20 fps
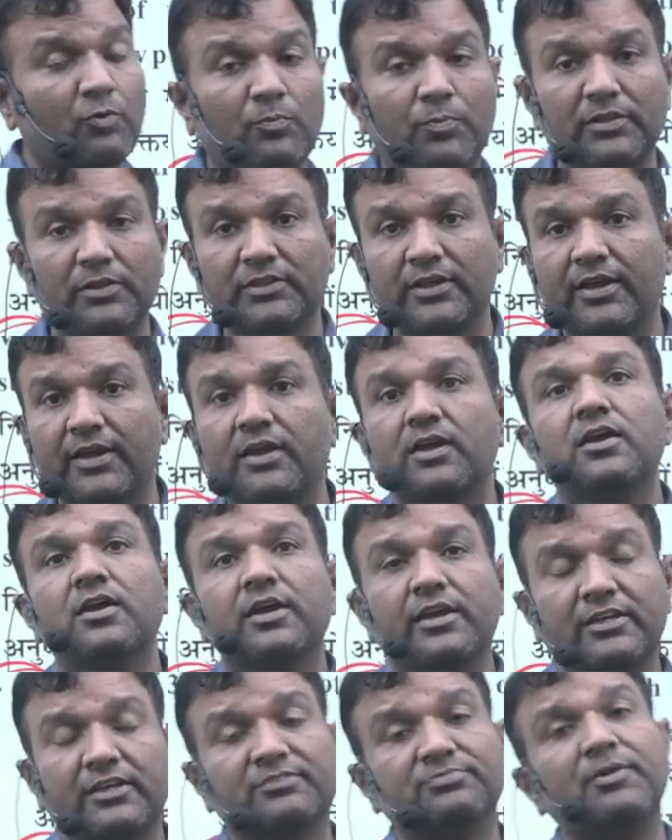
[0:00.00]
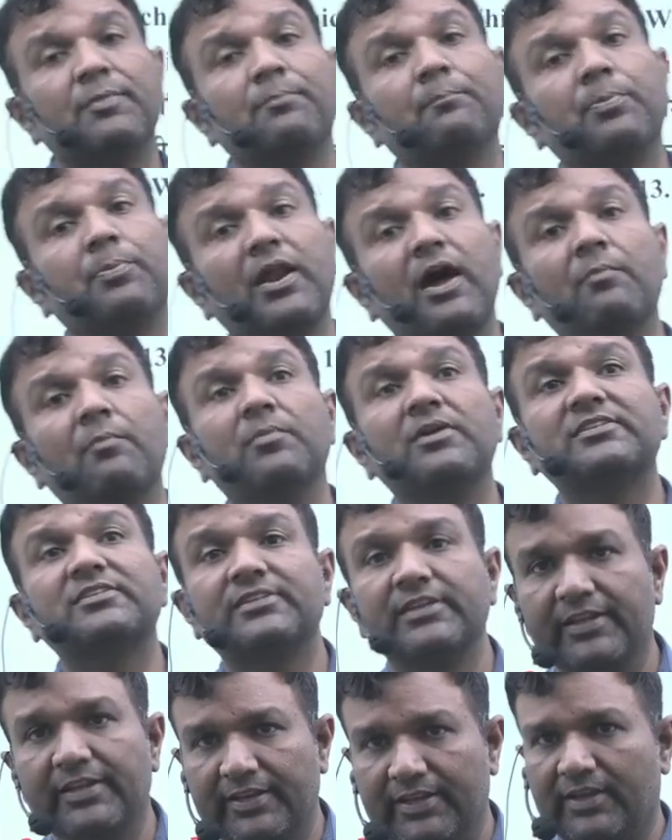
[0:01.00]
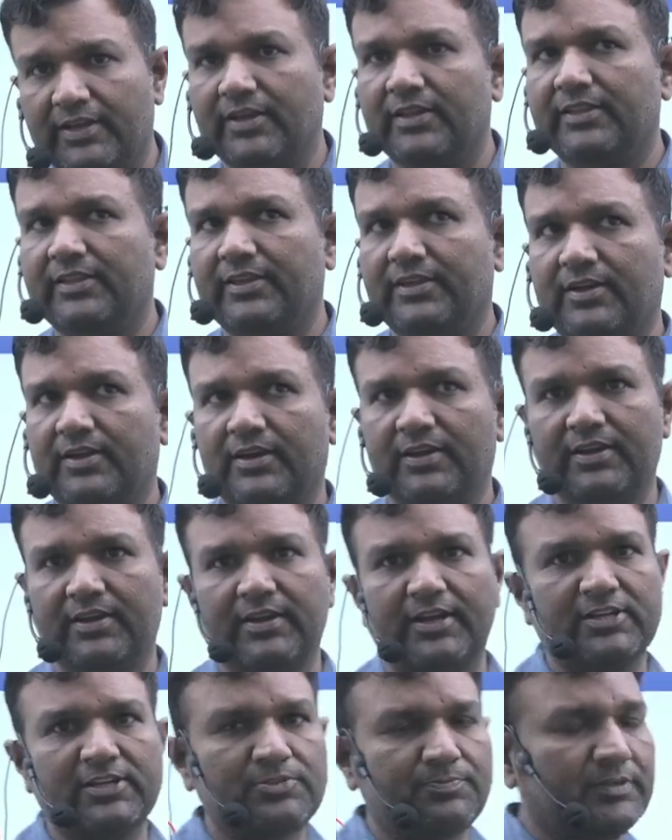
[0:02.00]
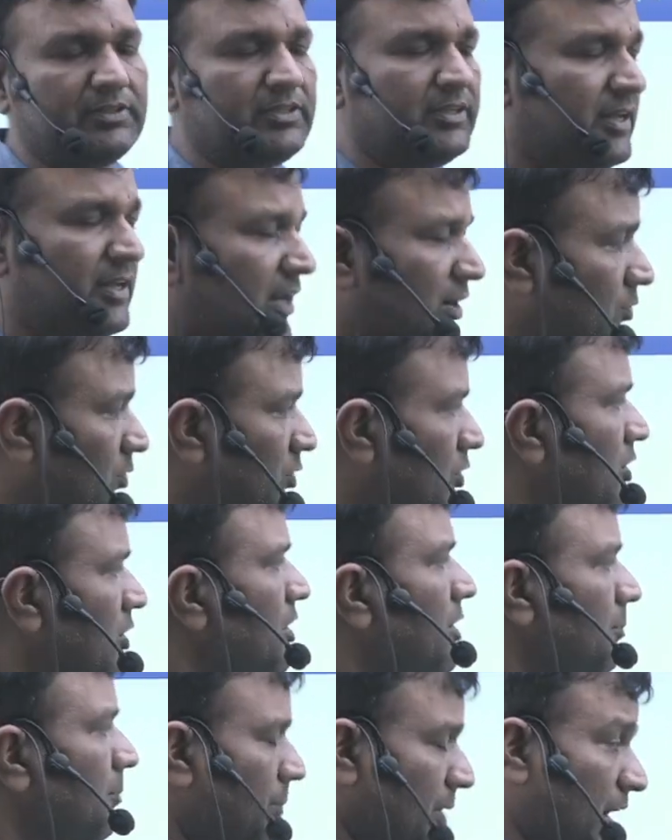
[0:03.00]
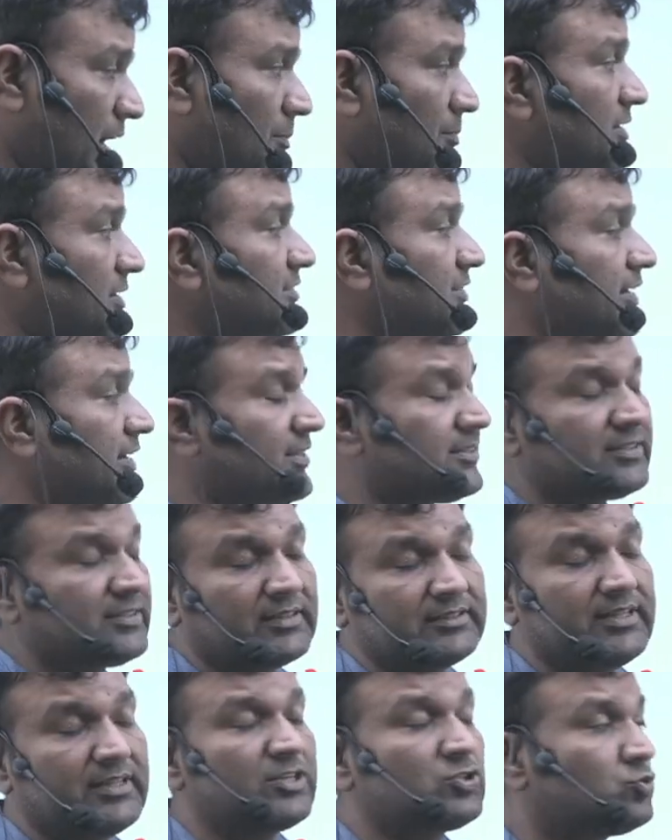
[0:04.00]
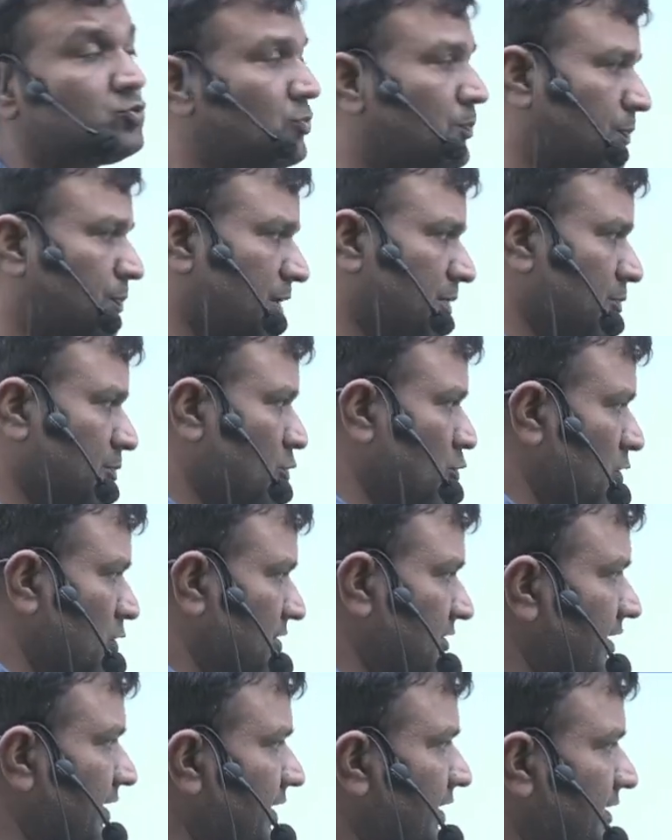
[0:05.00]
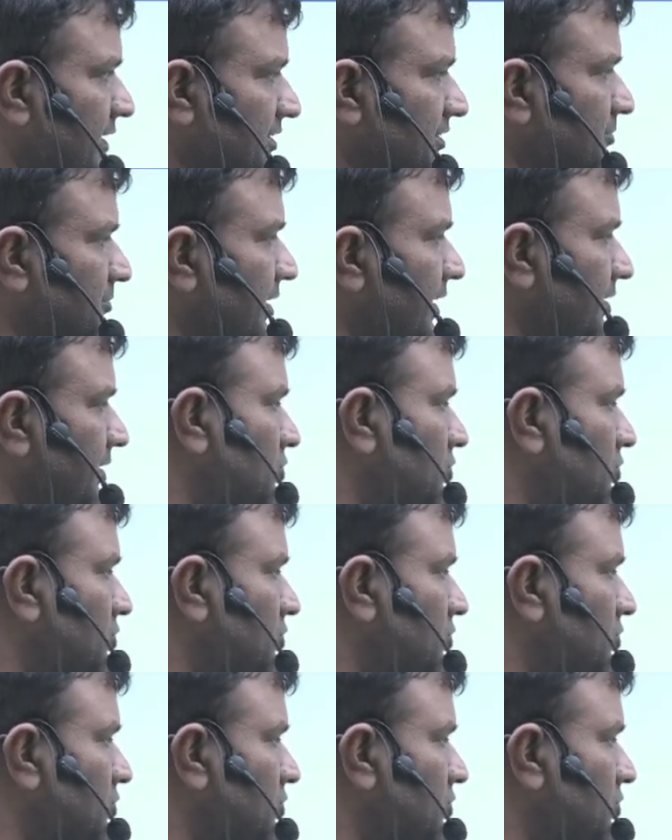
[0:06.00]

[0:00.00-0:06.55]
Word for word: पता है इसमें परामर्श लेने का अधिकार है राष्ट्रपति है ना वो परामर्श ले सकता है सुप्रीम कोर्ट से ये किसमें एक